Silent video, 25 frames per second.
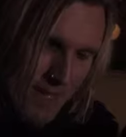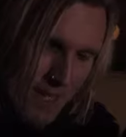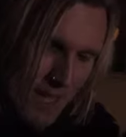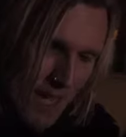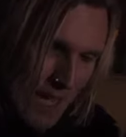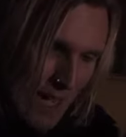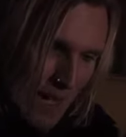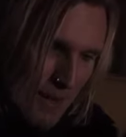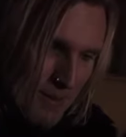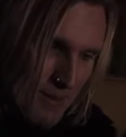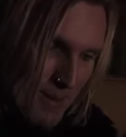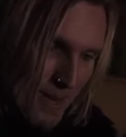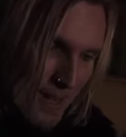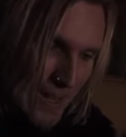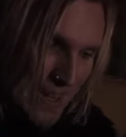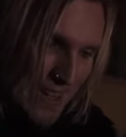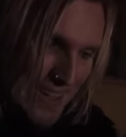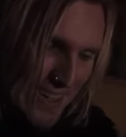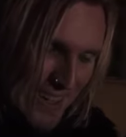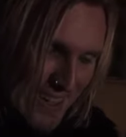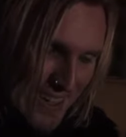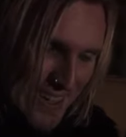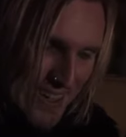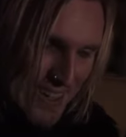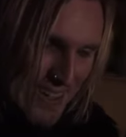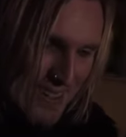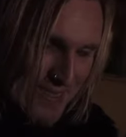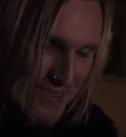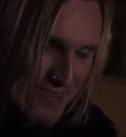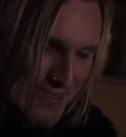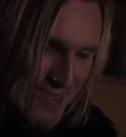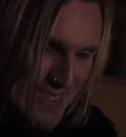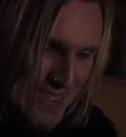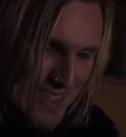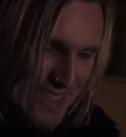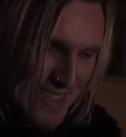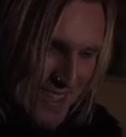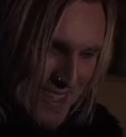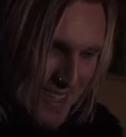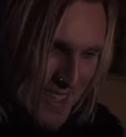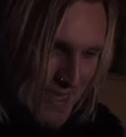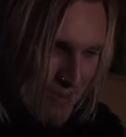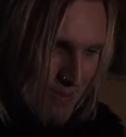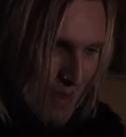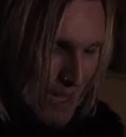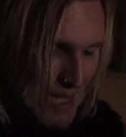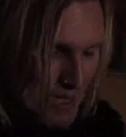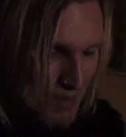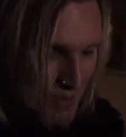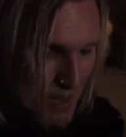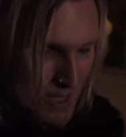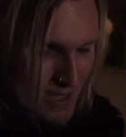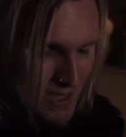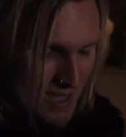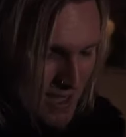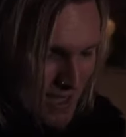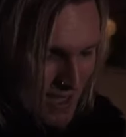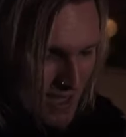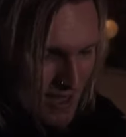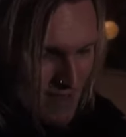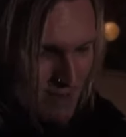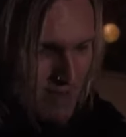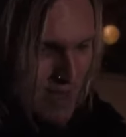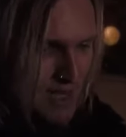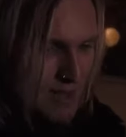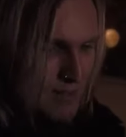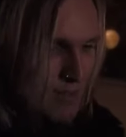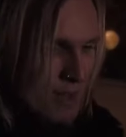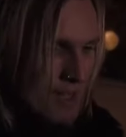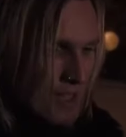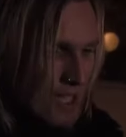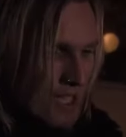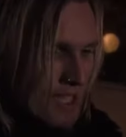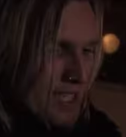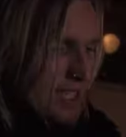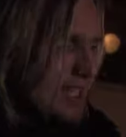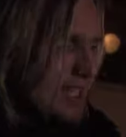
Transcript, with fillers: aber ähm, manchmal hat es geklappt, manchmal nicht.